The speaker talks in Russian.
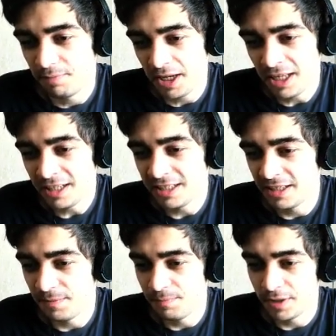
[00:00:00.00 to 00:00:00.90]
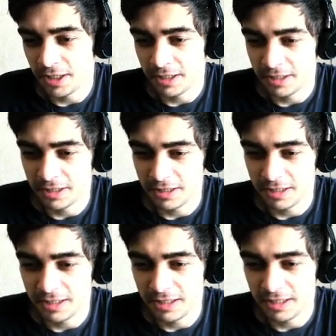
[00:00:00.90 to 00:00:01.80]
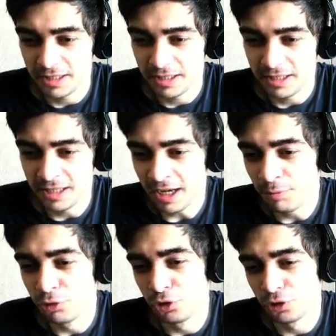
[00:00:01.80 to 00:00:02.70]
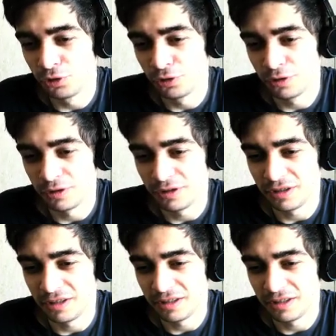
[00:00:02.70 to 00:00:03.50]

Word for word: принципе, я буду